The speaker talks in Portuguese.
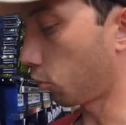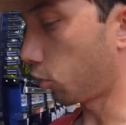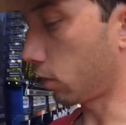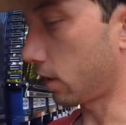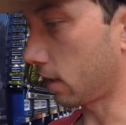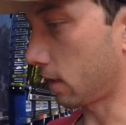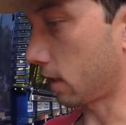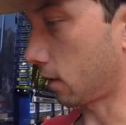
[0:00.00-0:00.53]
um
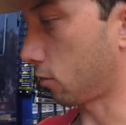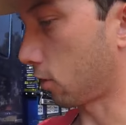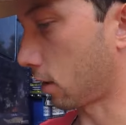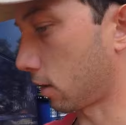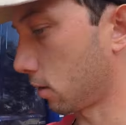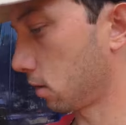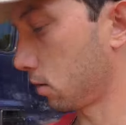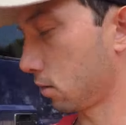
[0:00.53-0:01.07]
pulinho ali
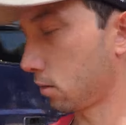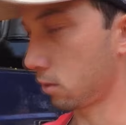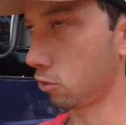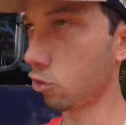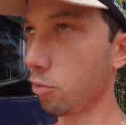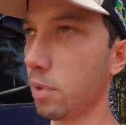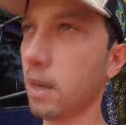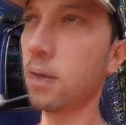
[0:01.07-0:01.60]
agora
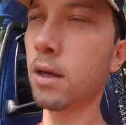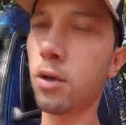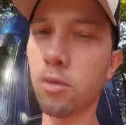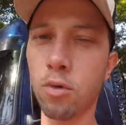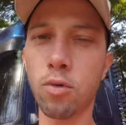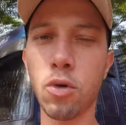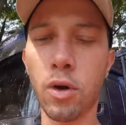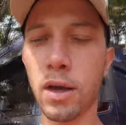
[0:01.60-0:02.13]
no banco e
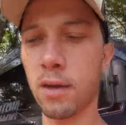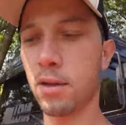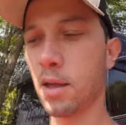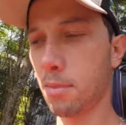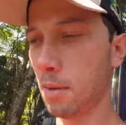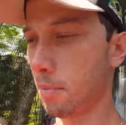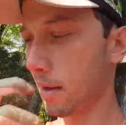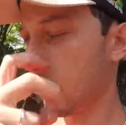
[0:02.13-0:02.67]
no correio
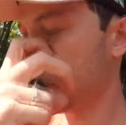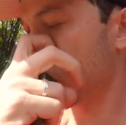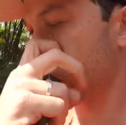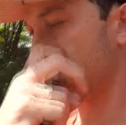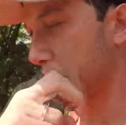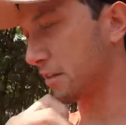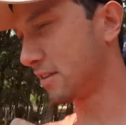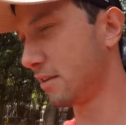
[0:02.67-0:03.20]
também pegar meus
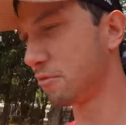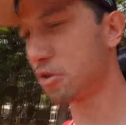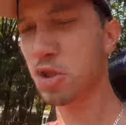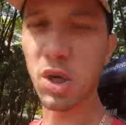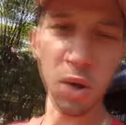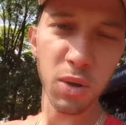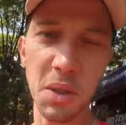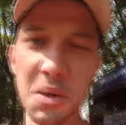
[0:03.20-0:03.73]
adesivos, que
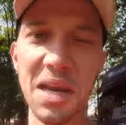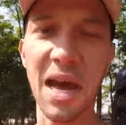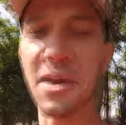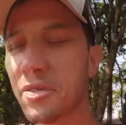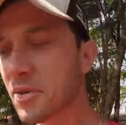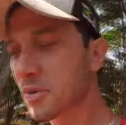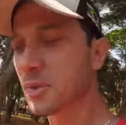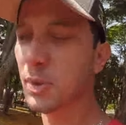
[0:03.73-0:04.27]
chegou da
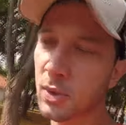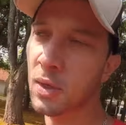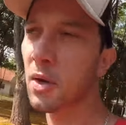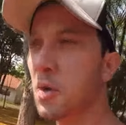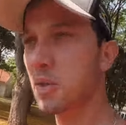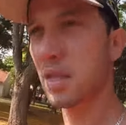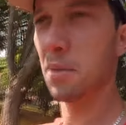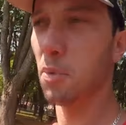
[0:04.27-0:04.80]
Olhares.
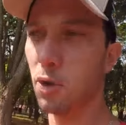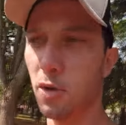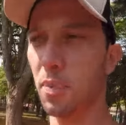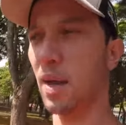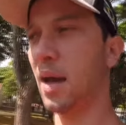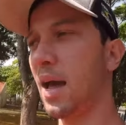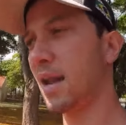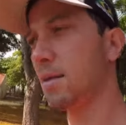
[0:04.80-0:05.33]
Demorou
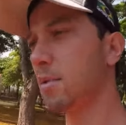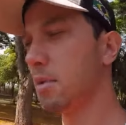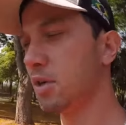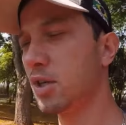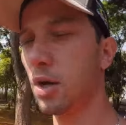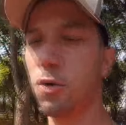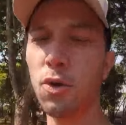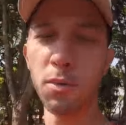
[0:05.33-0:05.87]
pra caramba, mas
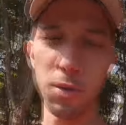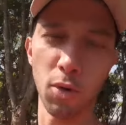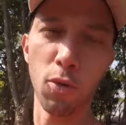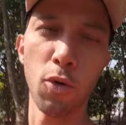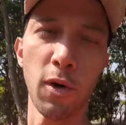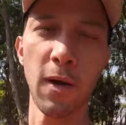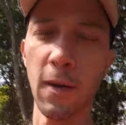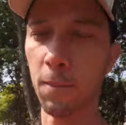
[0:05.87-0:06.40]
chegou, porque o
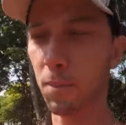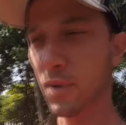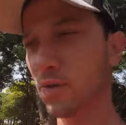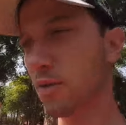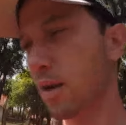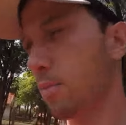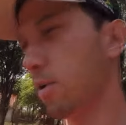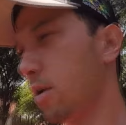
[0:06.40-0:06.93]
correio
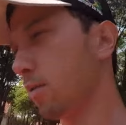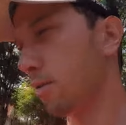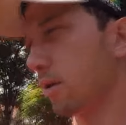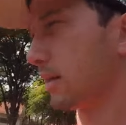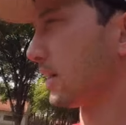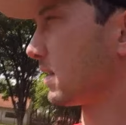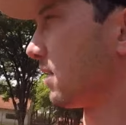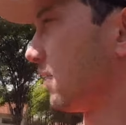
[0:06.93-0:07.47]
pisou na bola com
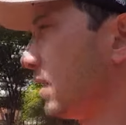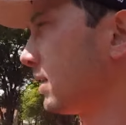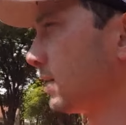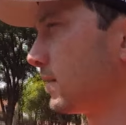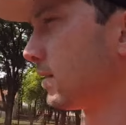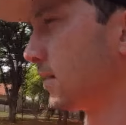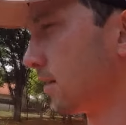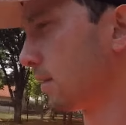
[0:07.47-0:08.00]
nós dessa
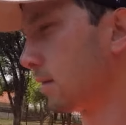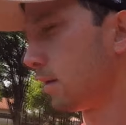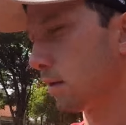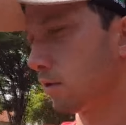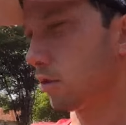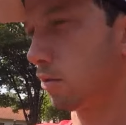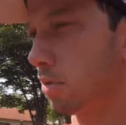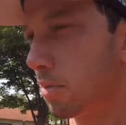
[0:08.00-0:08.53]
vez.
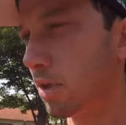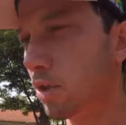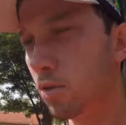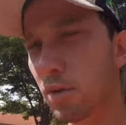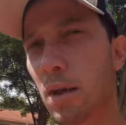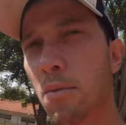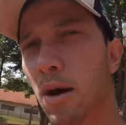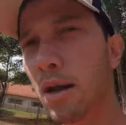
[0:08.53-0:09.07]
Normalmente
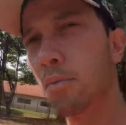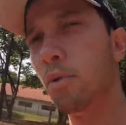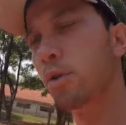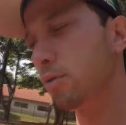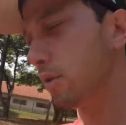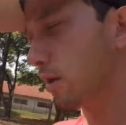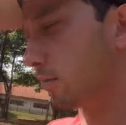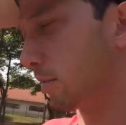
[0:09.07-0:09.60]
não demora
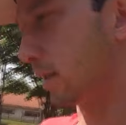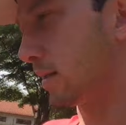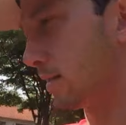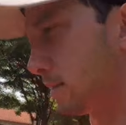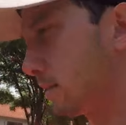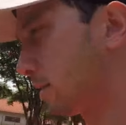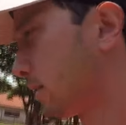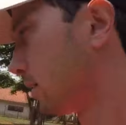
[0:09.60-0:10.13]
muito não,
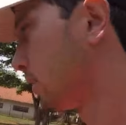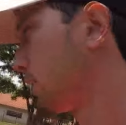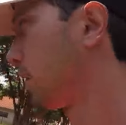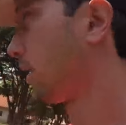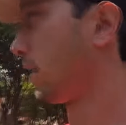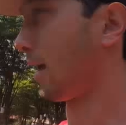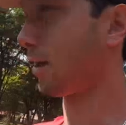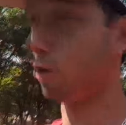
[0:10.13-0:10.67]
mas
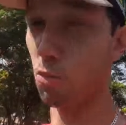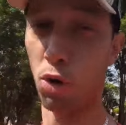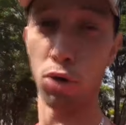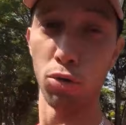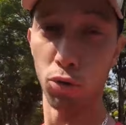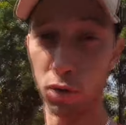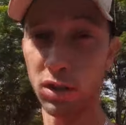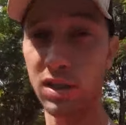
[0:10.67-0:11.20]
é que eu
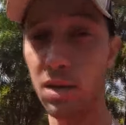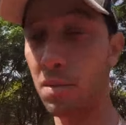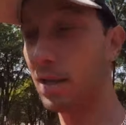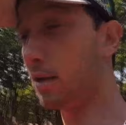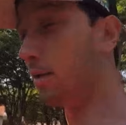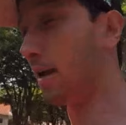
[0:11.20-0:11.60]
moro longe também da